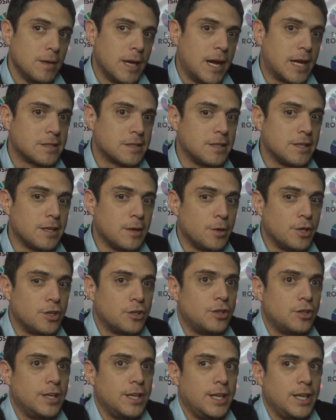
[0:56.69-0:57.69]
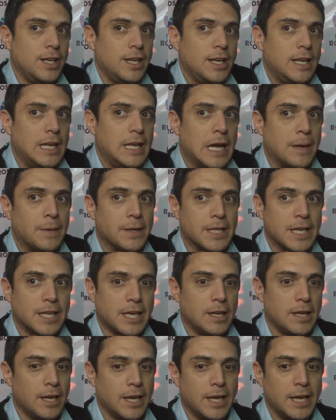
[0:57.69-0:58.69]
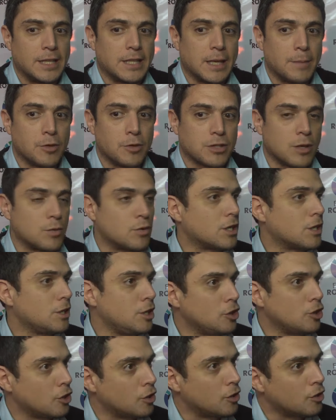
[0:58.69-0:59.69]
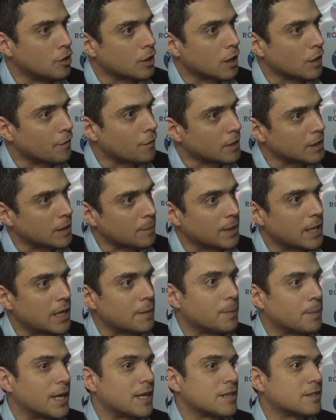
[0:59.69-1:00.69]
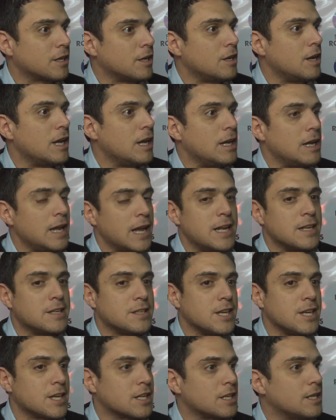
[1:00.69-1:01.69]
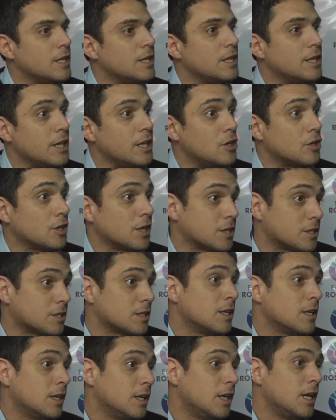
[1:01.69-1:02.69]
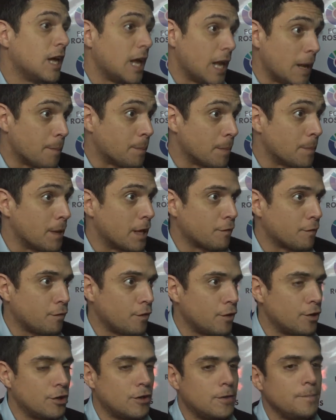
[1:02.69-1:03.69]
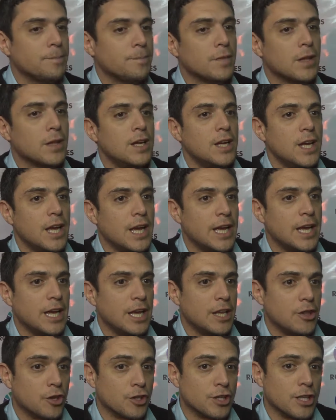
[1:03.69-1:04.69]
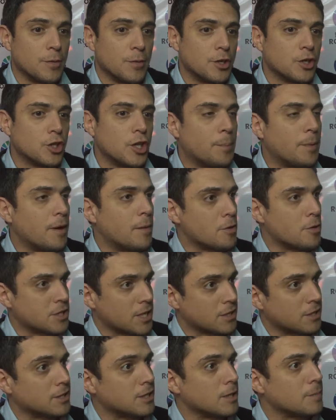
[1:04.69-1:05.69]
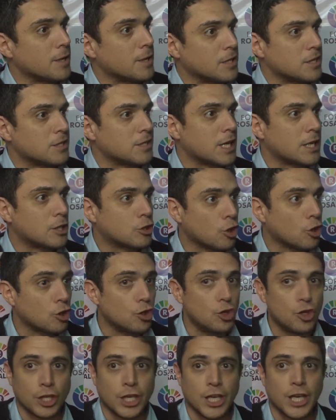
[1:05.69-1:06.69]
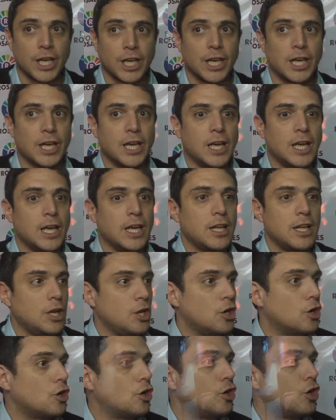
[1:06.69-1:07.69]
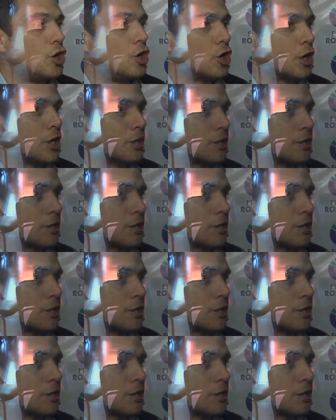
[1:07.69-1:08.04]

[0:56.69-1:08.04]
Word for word: Así que bueno, eh, la verdad que estamos a un ratito que falta para, hacer el, cierre de, lo que es el primer foro, eh, donde bueno, después vamos a sistematizar todo lo que, lo, que